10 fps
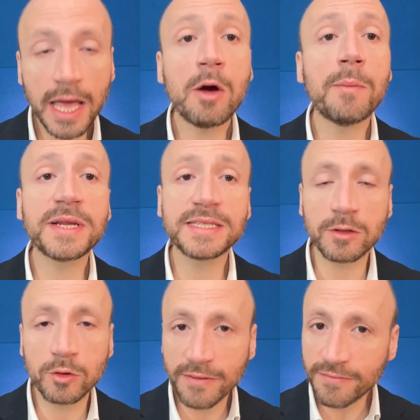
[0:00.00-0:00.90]
E ho
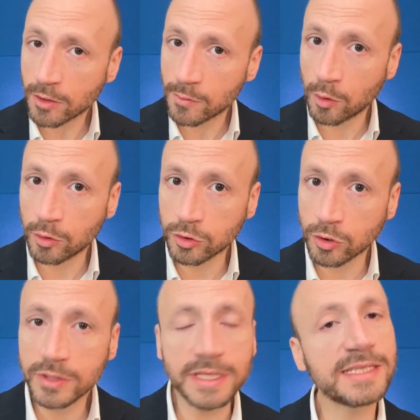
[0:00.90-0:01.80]
apprezzato davvero
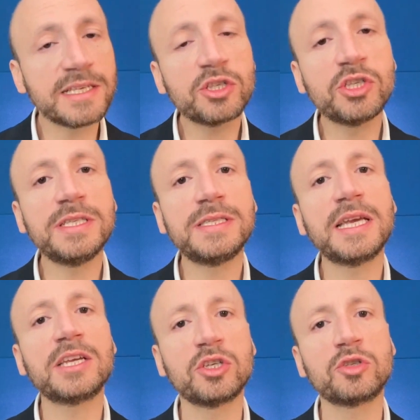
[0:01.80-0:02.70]
molto gli esercizi
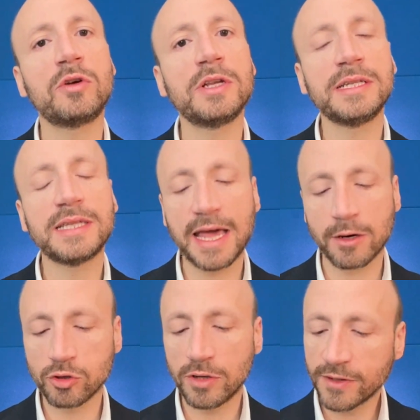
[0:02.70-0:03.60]
che ci sono
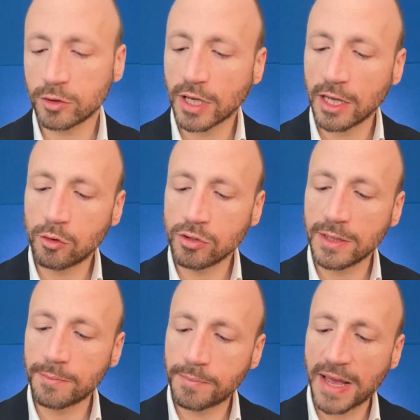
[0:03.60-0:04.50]
all'interno, cioè il fatto che
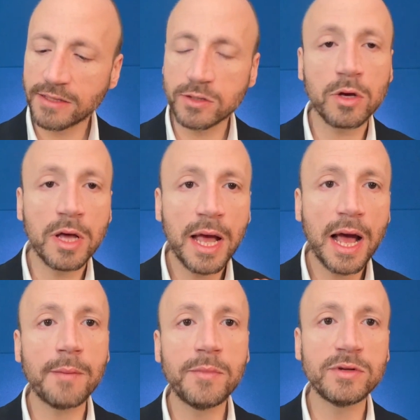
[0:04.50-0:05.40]
ogni pezzo
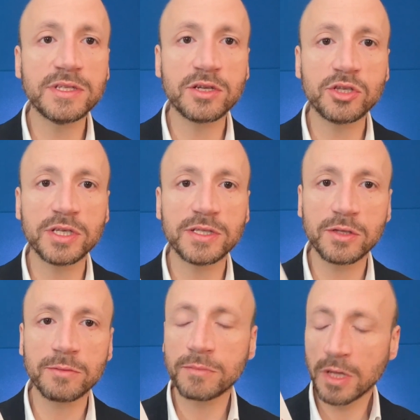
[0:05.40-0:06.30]
abbia un
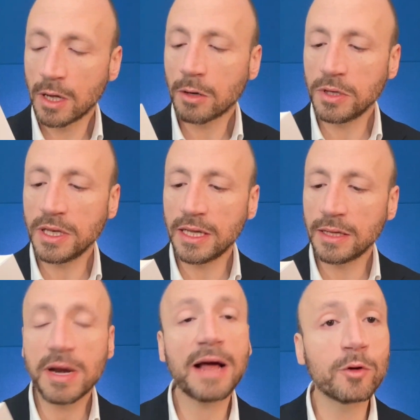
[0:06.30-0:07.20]
esercizio. Quindi
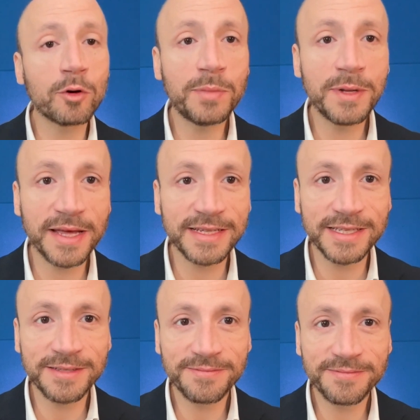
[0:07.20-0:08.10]
bravo, complimenti.